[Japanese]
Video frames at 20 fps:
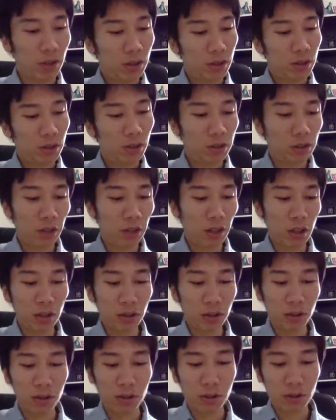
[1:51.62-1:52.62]
そうですね、あ
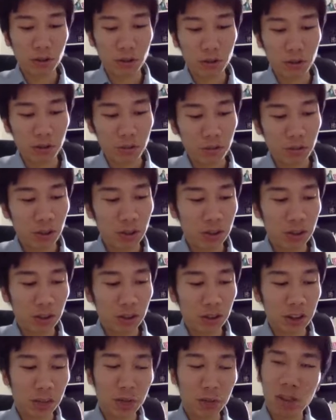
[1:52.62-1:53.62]
のー、まず
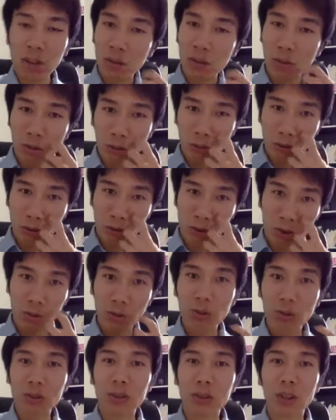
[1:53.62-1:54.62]
一番心に
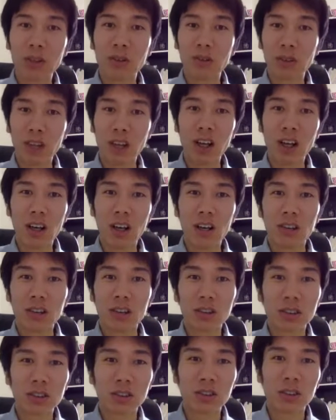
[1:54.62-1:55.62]
残ったのが、うんう
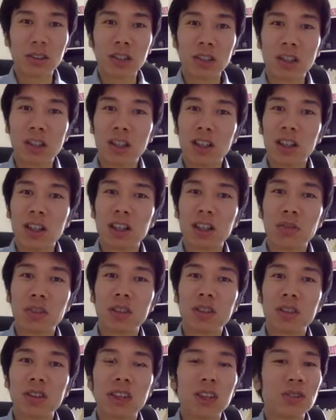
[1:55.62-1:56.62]
ん、角瀬さんが一
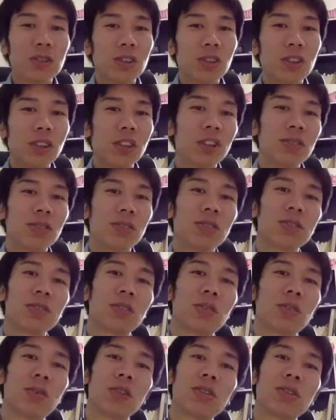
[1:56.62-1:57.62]
番最初に、そ
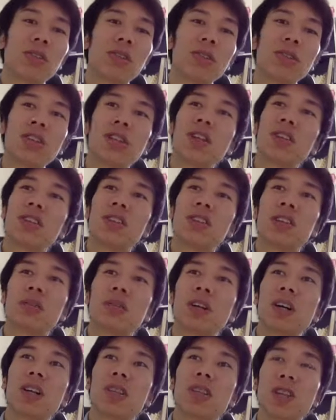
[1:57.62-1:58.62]
のパートナー予成会の一
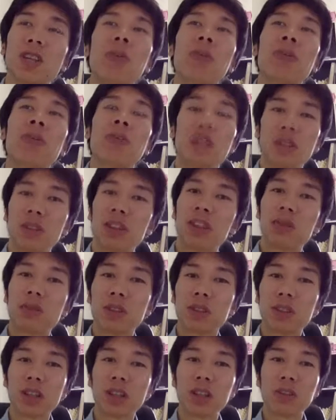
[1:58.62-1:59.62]
番、あレビュー会の一
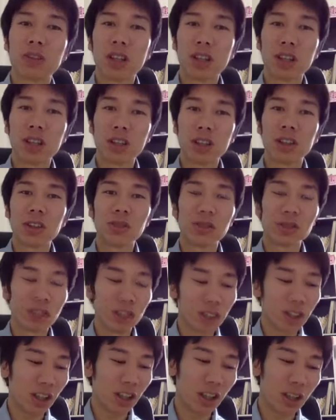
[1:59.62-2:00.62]
番最初に話してく
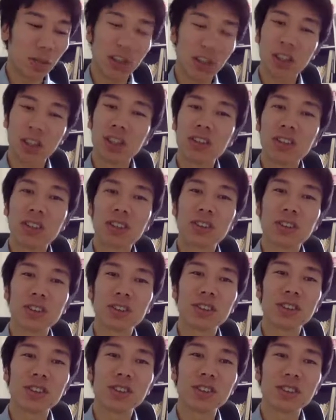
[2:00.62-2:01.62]
れた、まあ、現
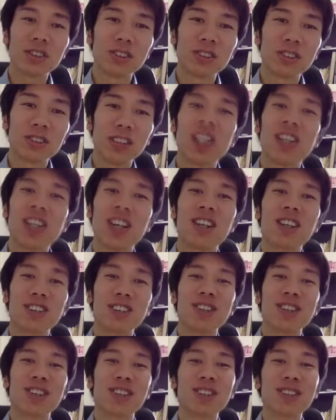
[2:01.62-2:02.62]
実的な
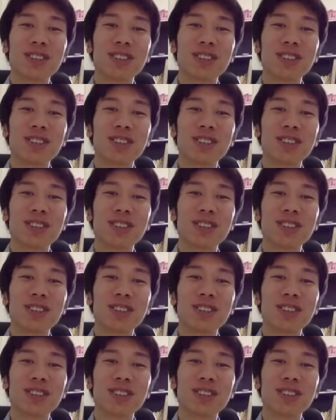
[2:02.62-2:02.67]
話なんで